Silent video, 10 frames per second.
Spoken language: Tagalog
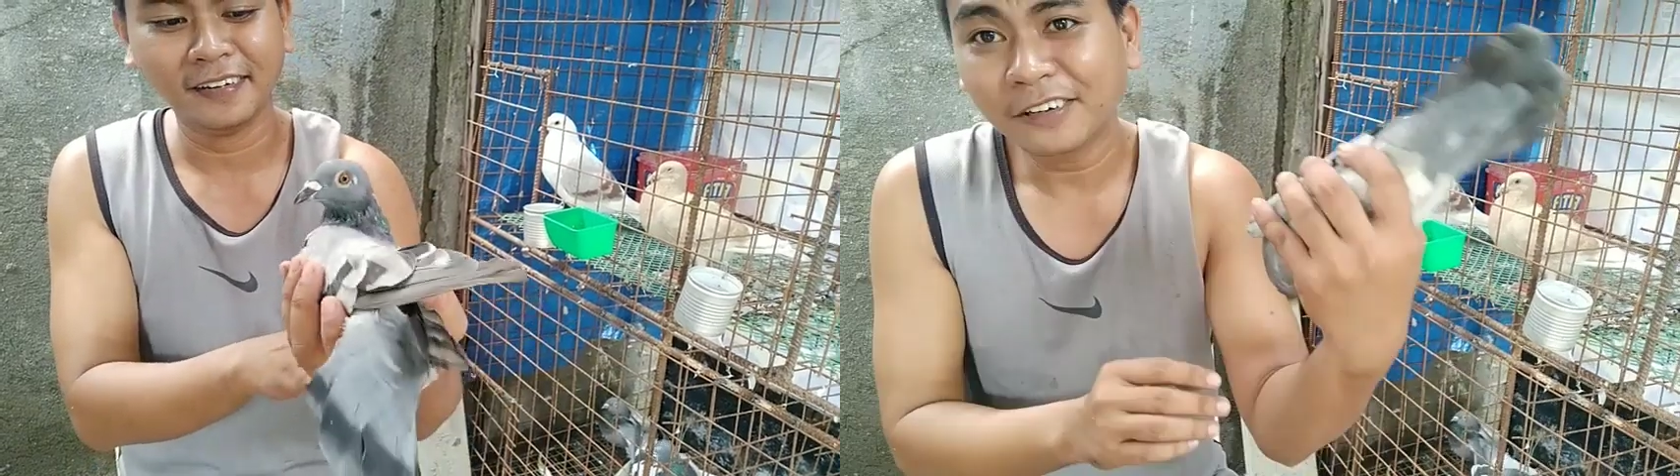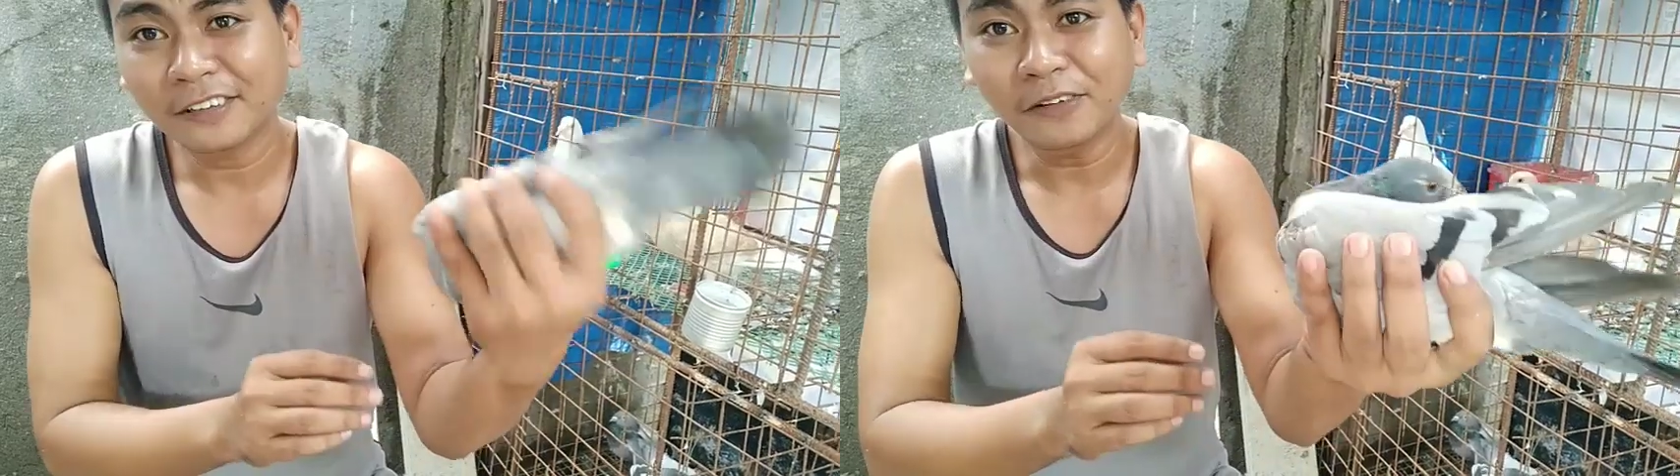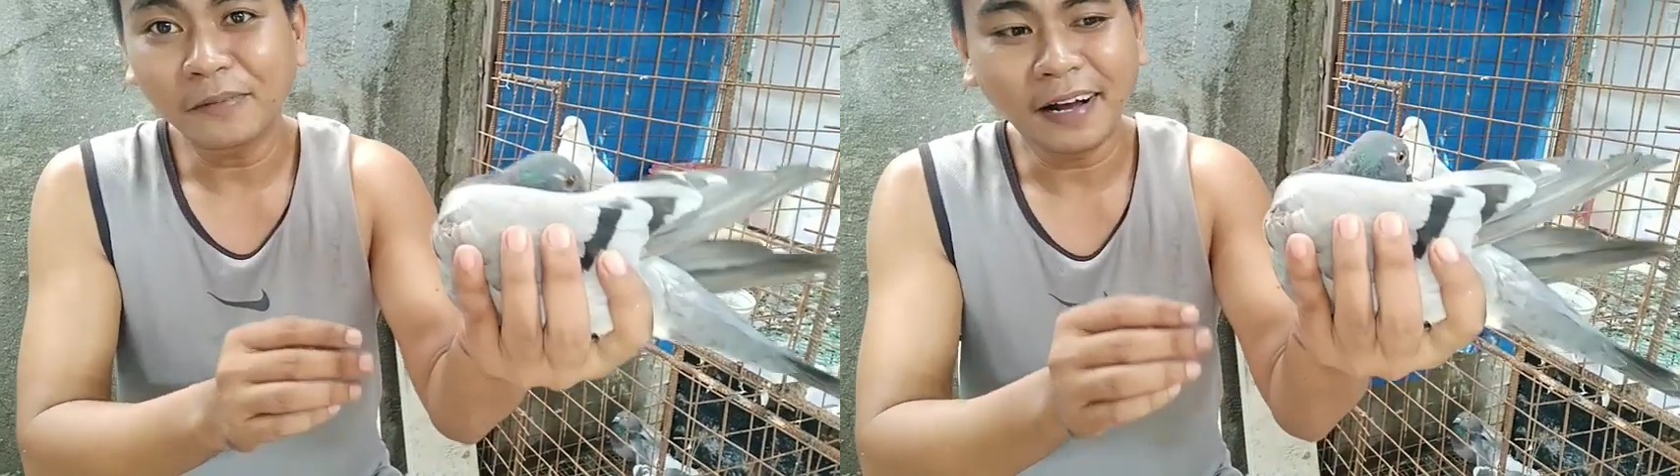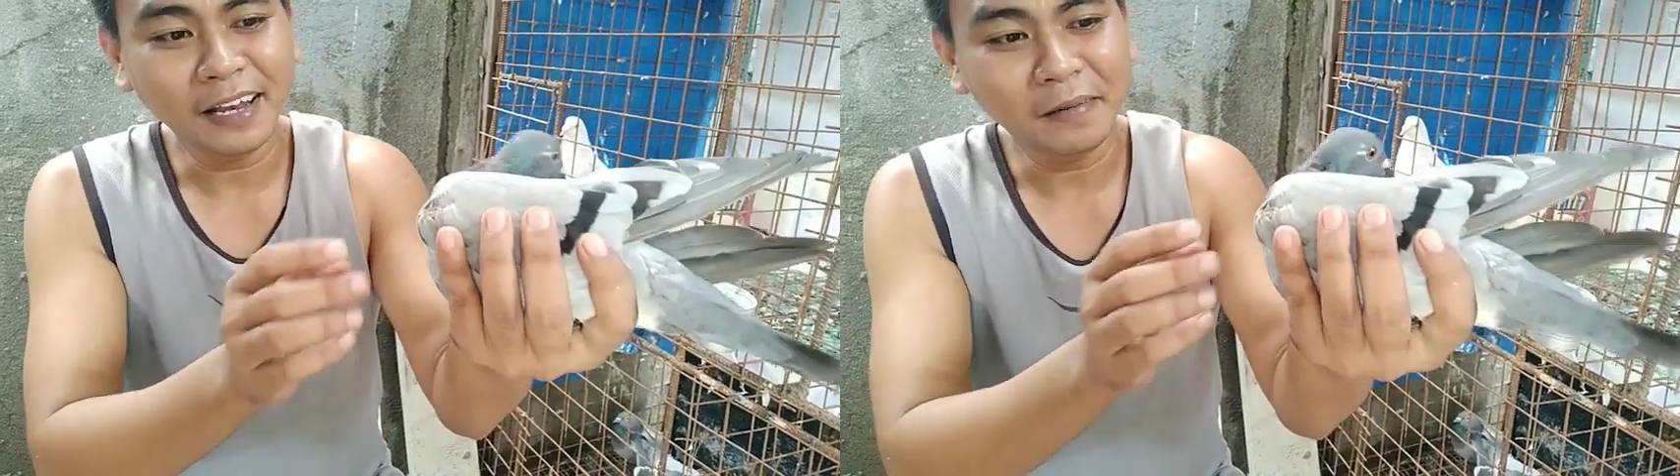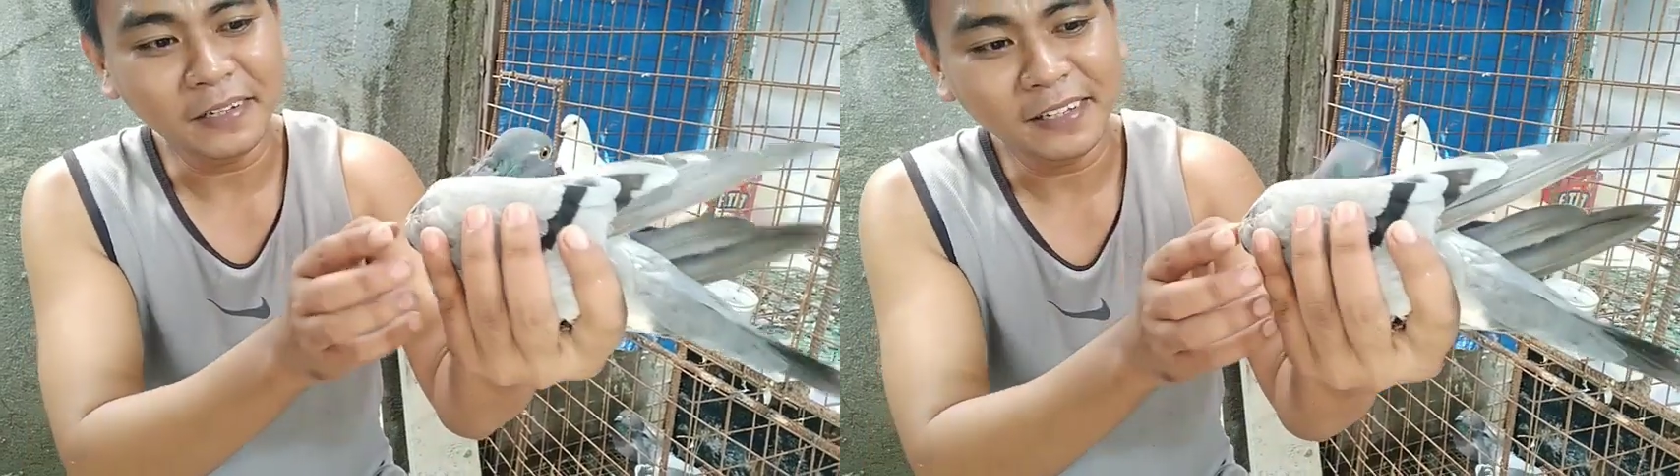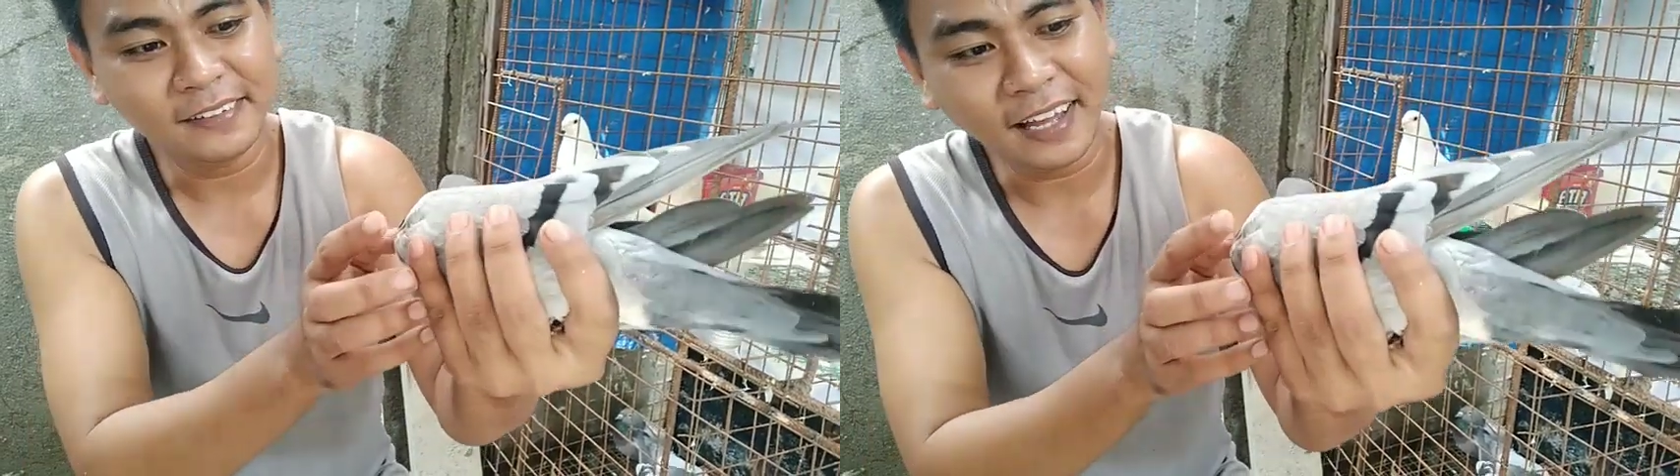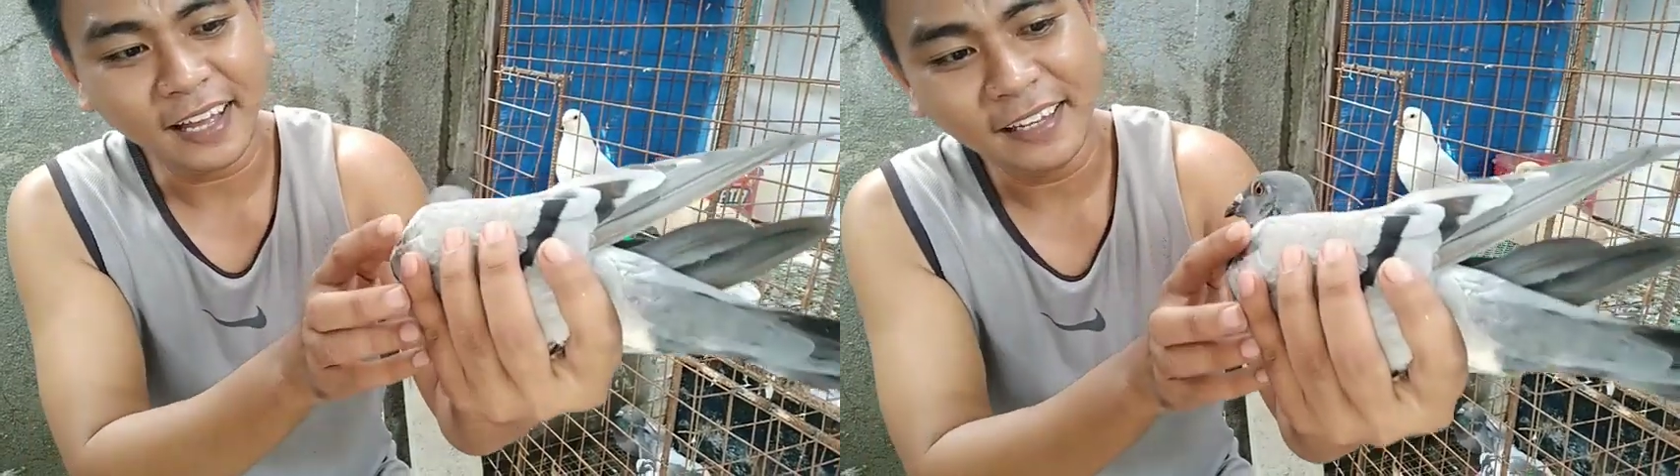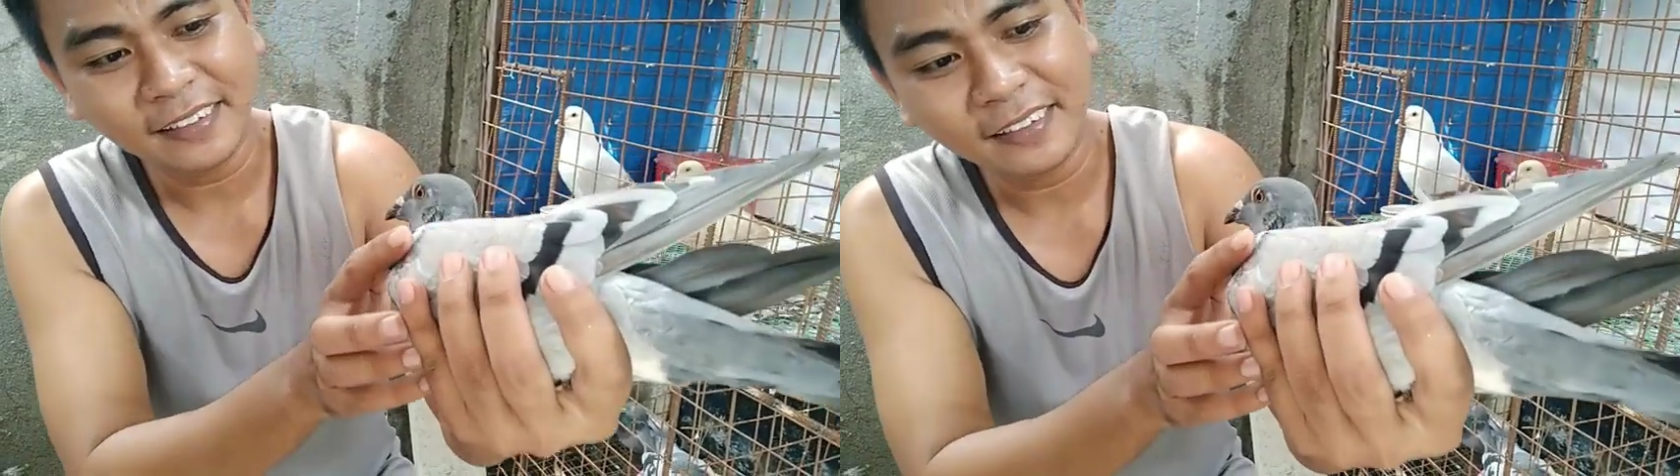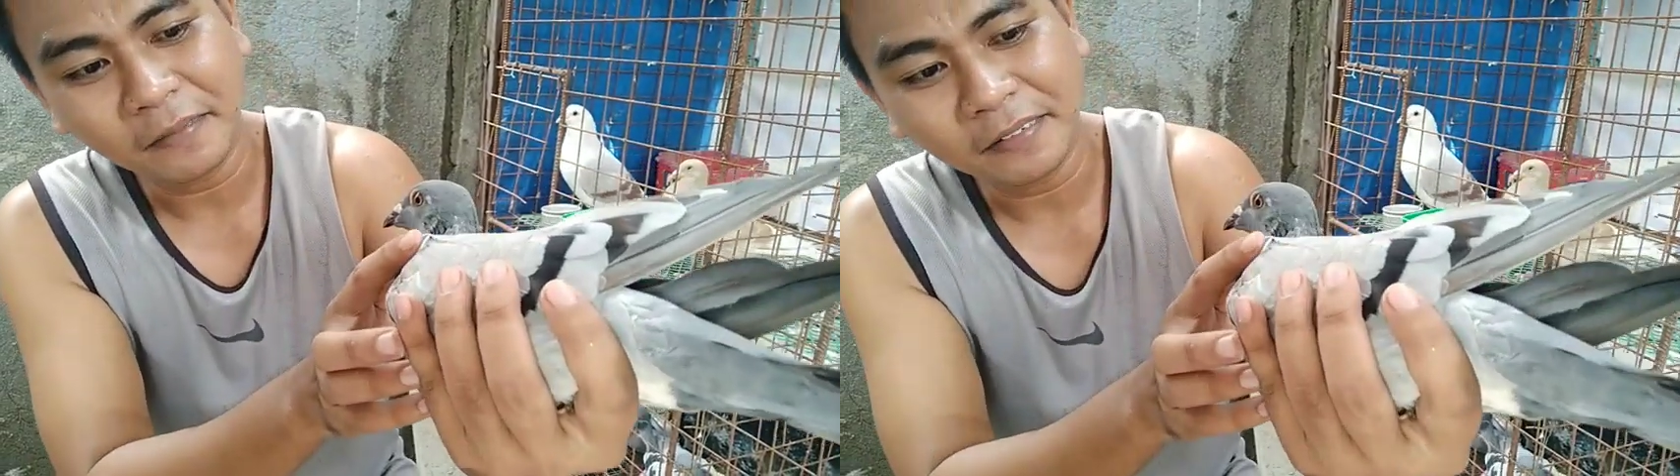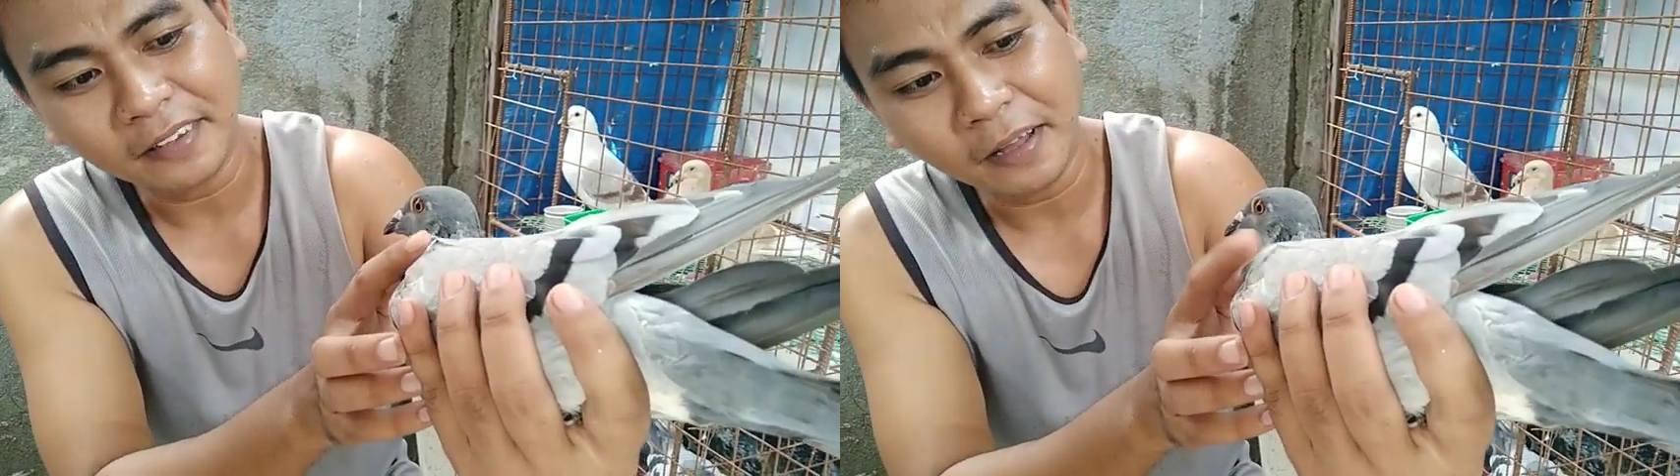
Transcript: Pero ito mga kalapatids ay na,